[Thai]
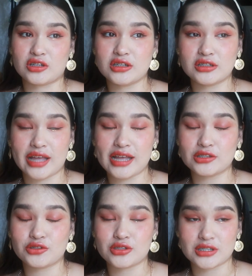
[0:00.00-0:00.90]
คือถ้า
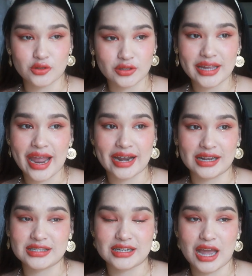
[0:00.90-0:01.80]
ซดแกงห
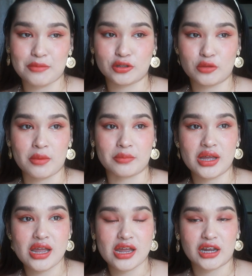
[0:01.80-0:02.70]
ลังจากทำเนี่ยต้องแบบ
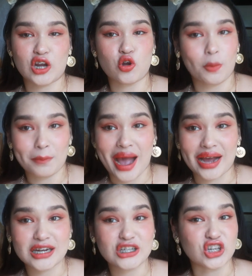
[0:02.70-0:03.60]
กระดกปาก
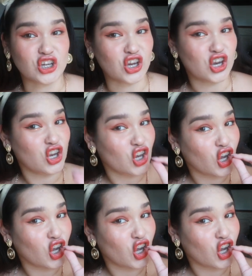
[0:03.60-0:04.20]
ขึ้นอย่างเงี้ย